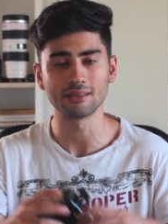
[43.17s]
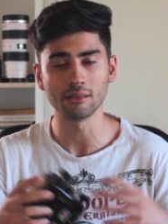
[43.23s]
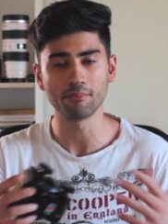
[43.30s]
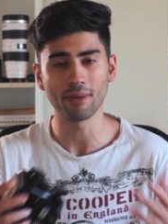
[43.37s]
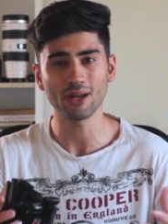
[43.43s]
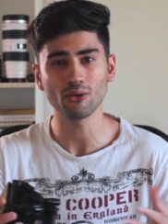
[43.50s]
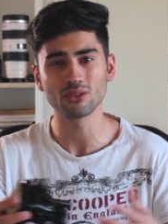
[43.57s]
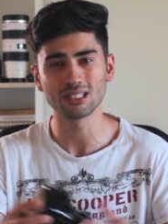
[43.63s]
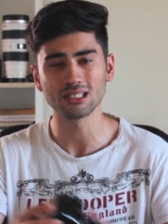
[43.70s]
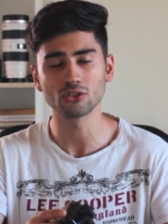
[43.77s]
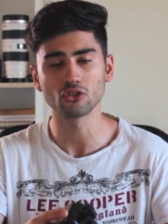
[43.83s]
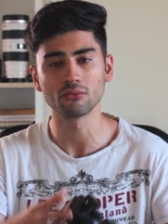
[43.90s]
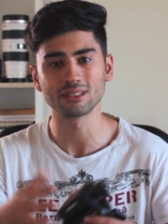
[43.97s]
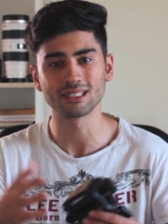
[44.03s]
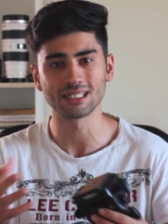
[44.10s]
البان
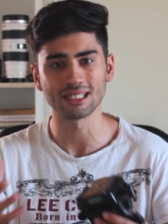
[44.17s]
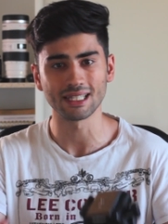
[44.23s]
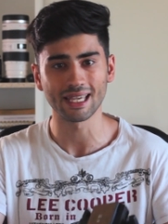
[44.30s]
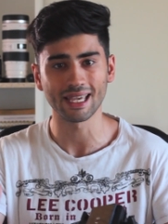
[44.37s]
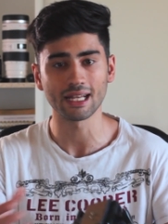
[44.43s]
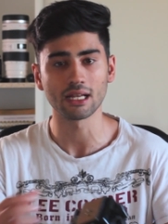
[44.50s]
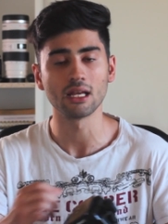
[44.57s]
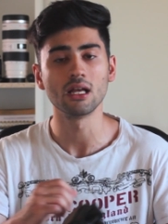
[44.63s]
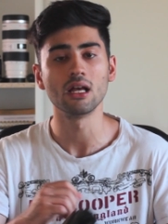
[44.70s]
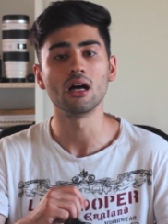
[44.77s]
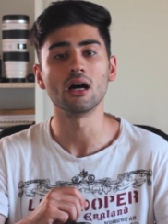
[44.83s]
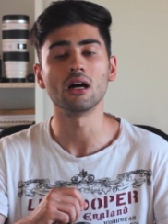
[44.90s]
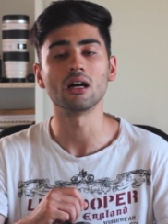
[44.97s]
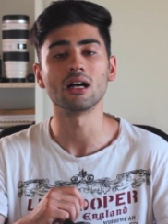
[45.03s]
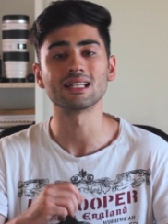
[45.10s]
والتلت هم تكنيكين
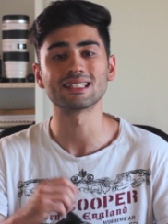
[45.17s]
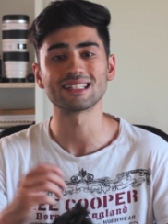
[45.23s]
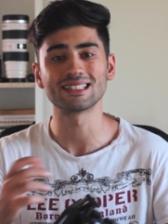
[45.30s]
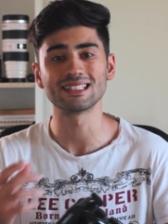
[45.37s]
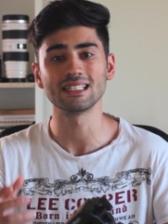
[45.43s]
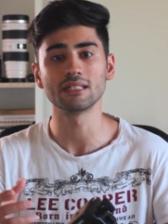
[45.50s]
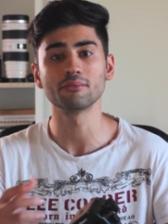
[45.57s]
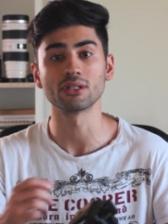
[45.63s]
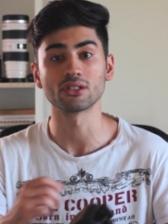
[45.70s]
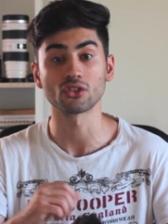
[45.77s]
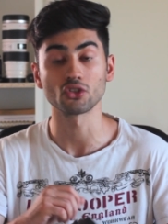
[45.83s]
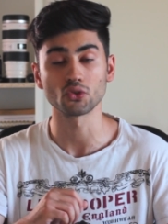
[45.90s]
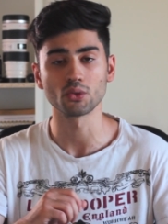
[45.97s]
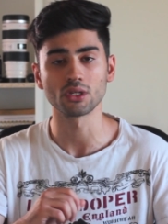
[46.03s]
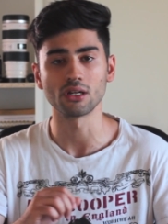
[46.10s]
آه، اساسيين
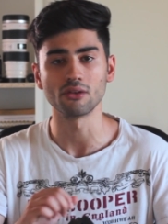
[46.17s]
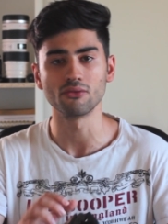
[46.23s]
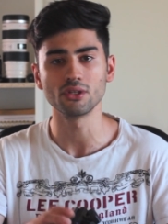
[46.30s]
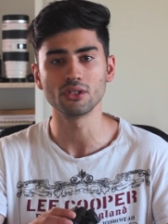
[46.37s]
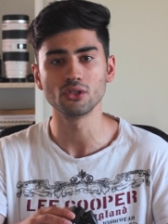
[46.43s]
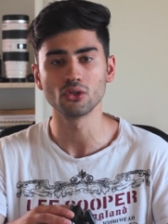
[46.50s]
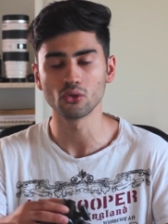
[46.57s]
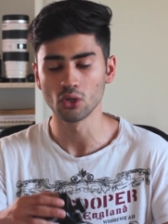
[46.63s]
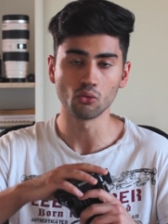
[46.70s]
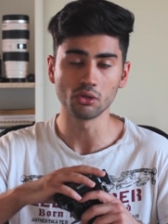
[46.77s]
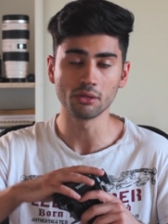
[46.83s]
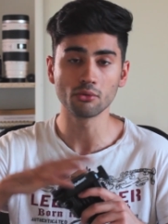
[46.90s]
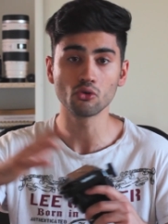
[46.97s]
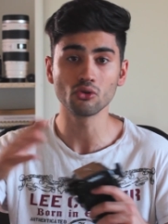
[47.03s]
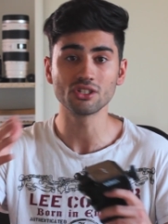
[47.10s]
بتصوير الفيديو
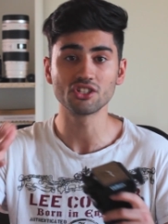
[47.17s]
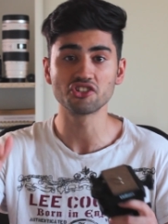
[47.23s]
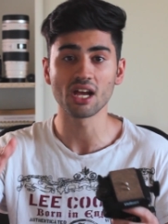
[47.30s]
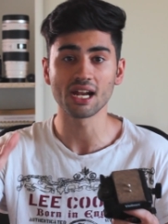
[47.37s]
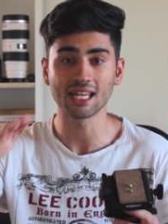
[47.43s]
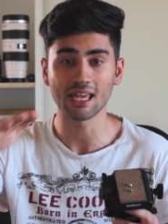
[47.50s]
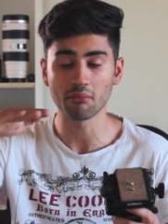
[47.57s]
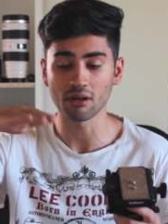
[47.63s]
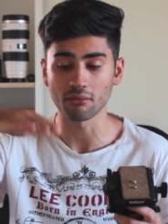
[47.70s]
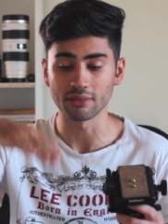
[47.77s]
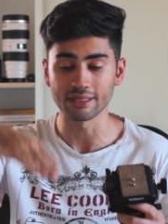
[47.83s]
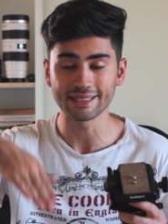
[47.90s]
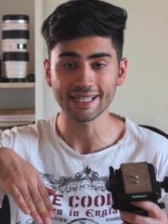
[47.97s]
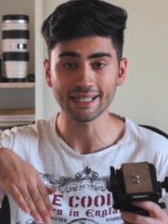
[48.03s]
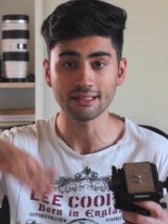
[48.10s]
واللي بيكون اتجاه الكاميرا
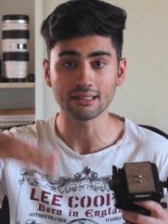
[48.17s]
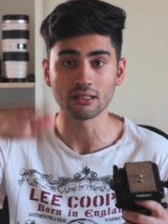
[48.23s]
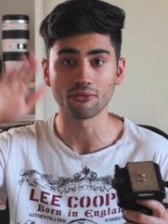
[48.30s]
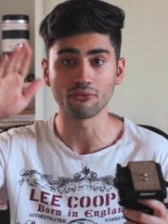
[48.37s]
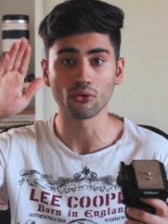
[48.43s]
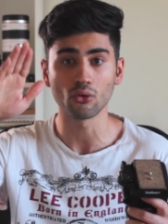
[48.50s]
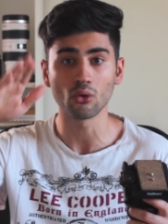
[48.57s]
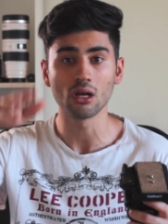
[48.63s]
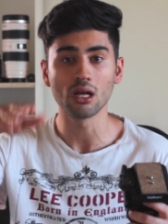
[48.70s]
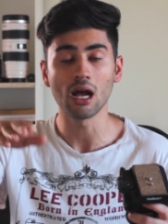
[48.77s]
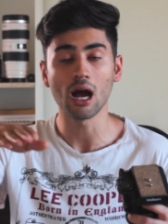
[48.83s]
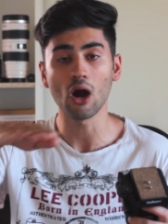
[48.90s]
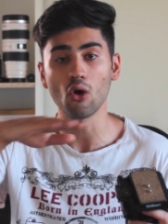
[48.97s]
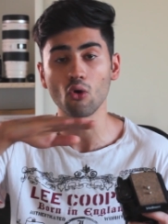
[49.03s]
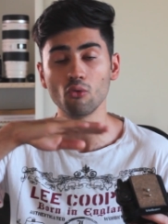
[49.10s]
من تحت لفوق
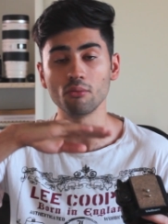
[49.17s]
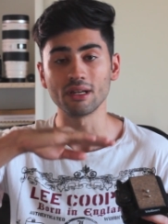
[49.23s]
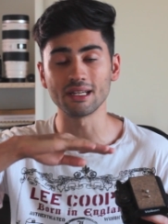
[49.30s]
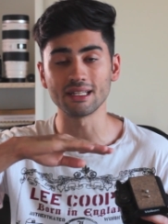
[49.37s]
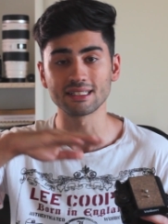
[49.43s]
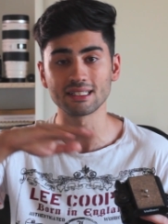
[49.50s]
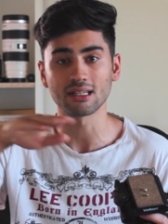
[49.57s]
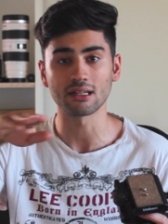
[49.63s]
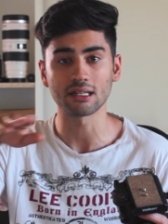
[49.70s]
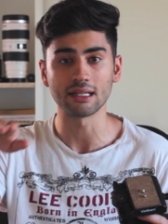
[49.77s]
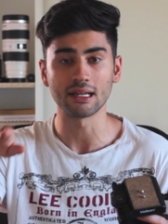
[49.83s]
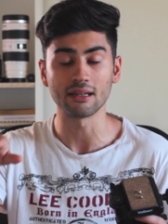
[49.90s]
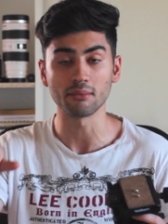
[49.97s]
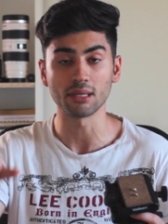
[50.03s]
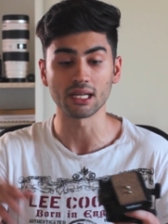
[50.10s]
او من اليسار
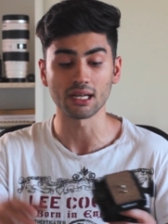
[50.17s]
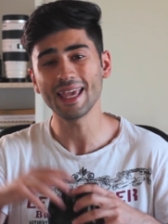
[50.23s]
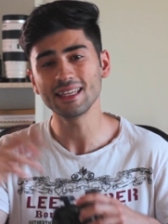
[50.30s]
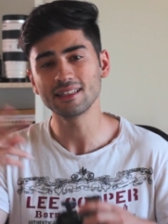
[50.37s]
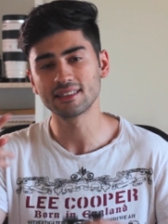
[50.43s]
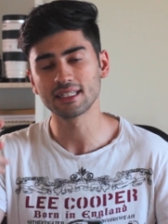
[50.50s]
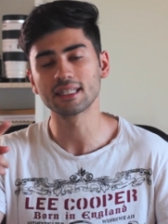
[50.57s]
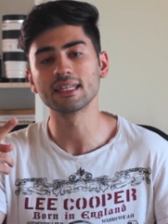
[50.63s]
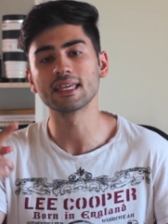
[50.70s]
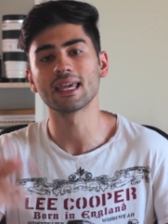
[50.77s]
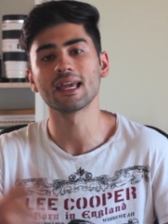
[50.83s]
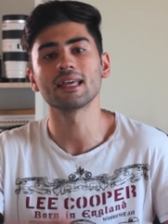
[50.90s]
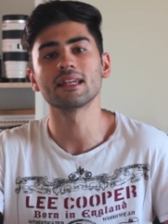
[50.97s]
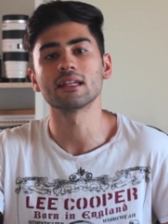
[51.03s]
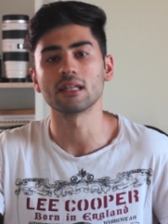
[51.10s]
الى اليمين هي
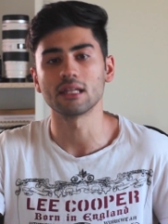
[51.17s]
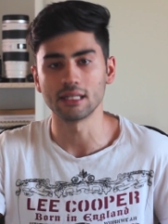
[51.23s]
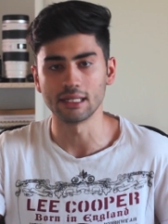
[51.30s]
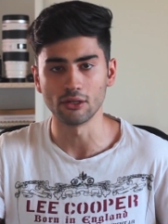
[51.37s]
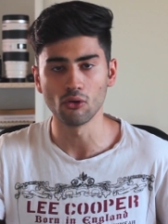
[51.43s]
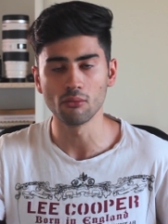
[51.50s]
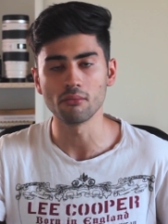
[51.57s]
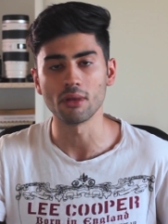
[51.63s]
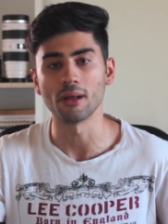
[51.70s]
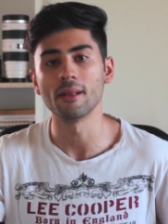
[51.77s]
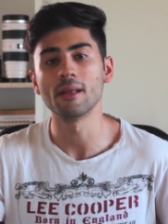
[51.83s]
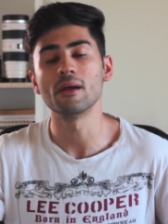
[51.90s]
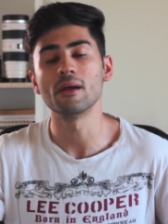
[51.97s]
التكنيكين اللي هم